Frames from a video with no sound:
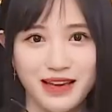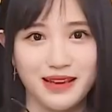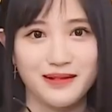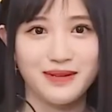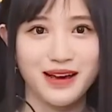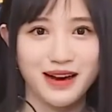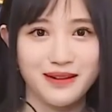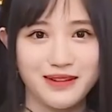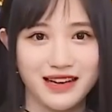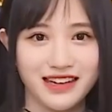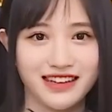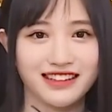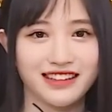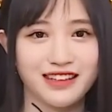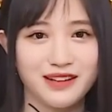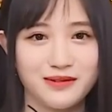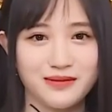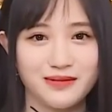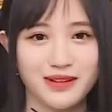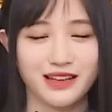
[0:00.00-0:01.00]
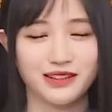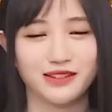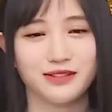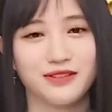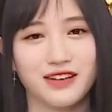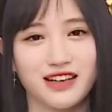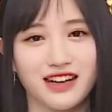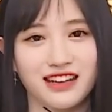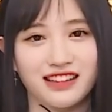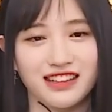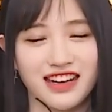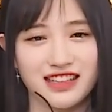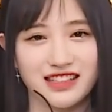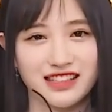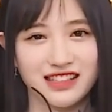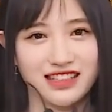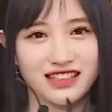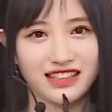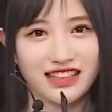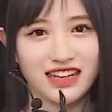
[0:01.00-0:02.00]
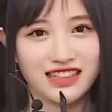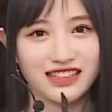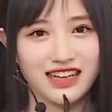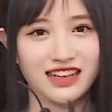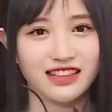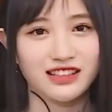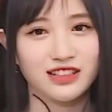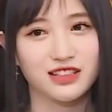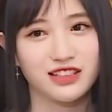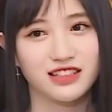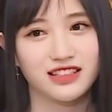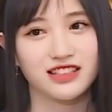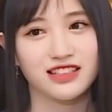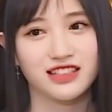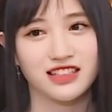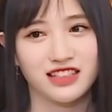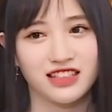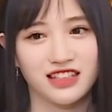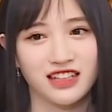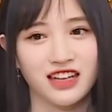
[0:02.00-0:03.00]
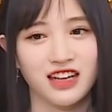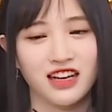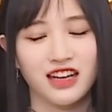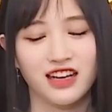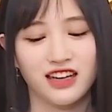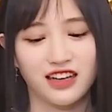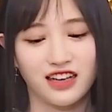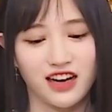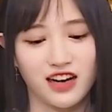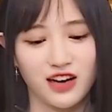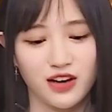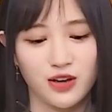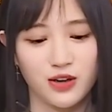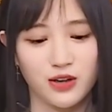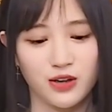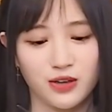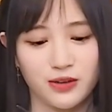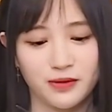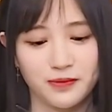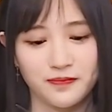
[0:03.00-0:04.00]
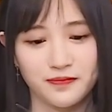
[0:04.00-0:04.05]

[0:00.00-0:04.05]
一票每零点五票都非常感谢大家的支持，然后